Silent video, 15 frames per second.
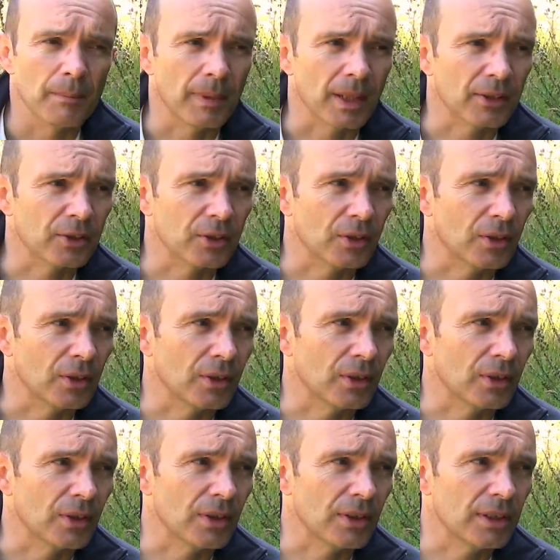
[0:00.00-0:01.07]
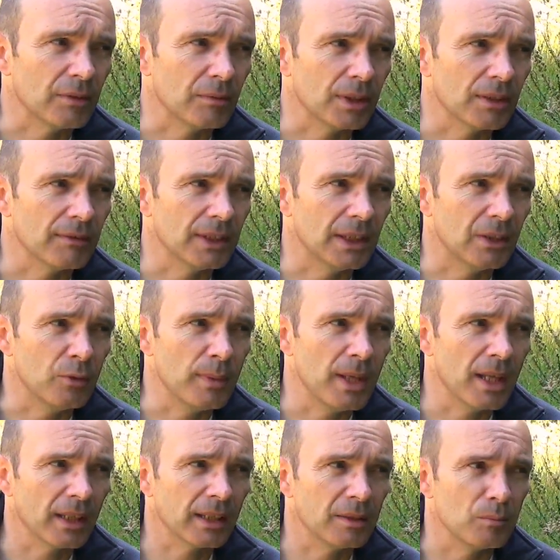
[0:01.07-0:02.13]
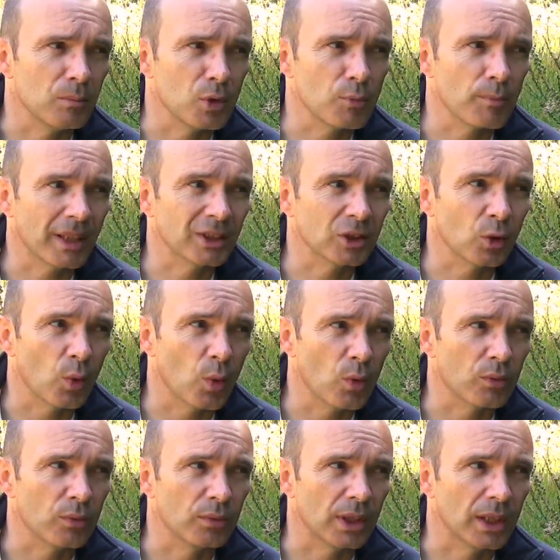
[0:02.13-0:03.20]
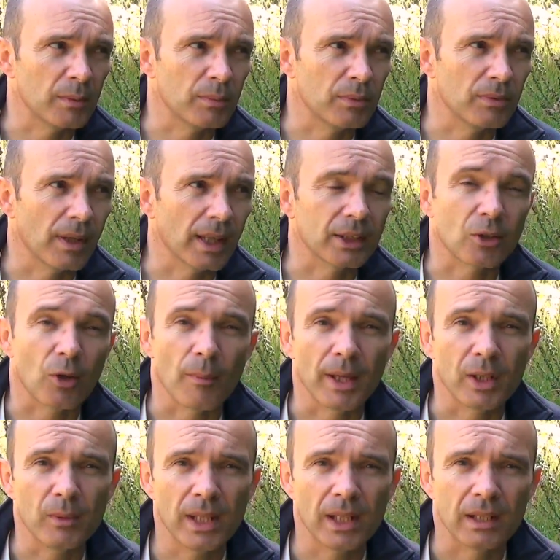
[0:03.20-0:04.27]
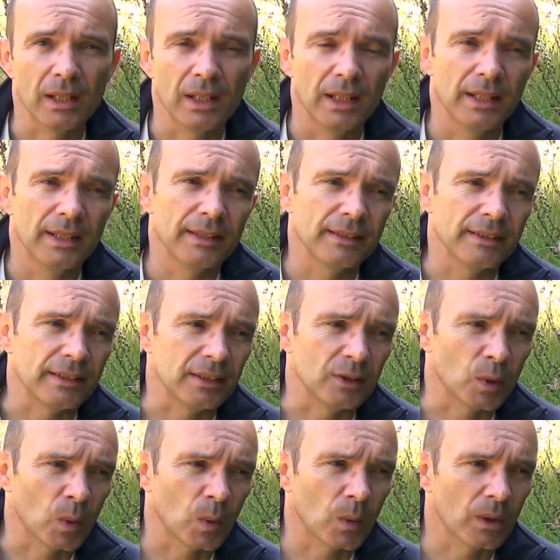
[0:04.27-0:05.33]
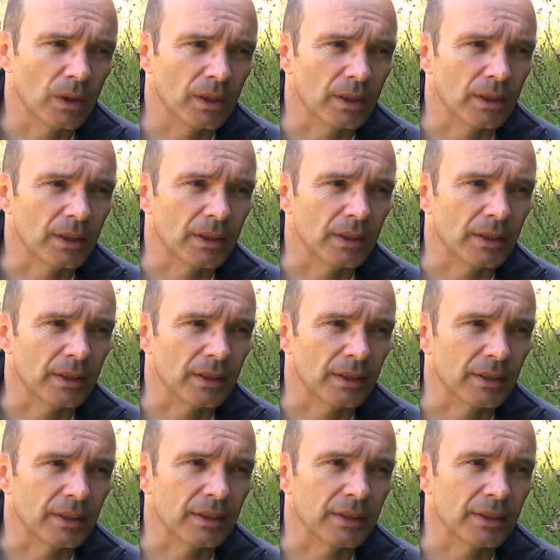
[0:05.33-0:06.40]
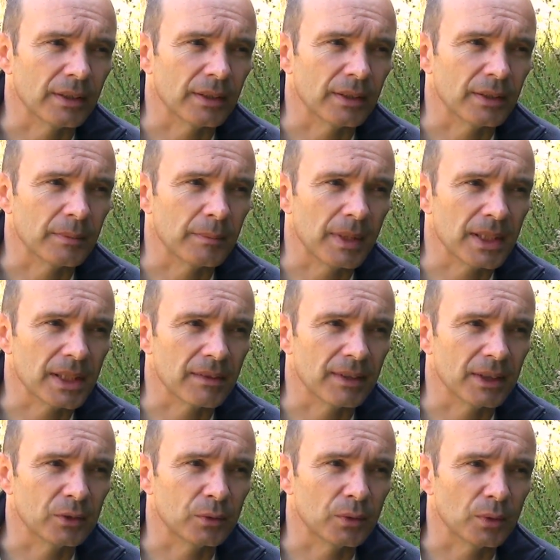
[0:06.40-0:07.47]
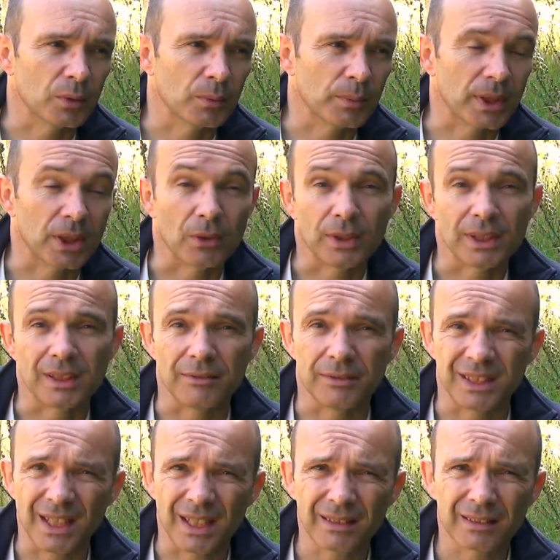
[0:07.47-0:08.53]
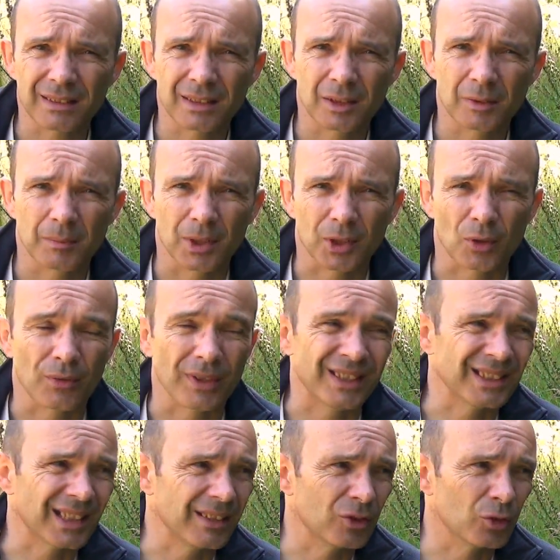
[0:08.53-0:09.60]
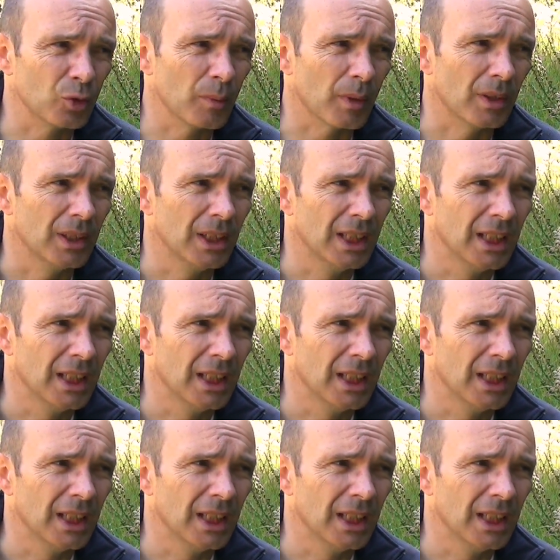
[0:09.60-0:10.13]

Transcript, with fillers: parce que si vous avez des lumières qui ne bougent pas trop, vous allez pouvoir être en manuel. Sinon, ben, ça va être priorité vitesse, parce qu'on va être très sombre